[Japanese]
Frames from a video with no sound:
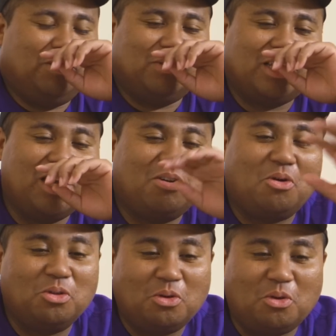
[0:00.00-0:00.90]
やっぱ昨
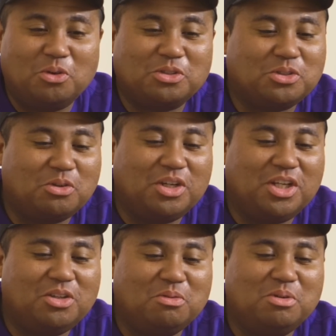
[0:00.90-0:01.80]
今のこの
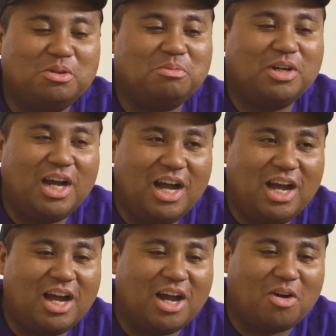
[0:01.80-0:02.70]
ストリートブーム
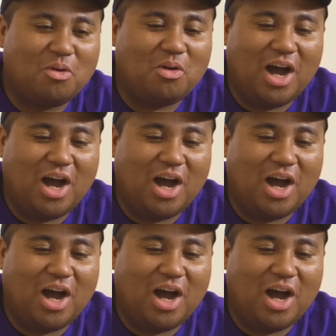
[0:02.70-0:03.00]
がこの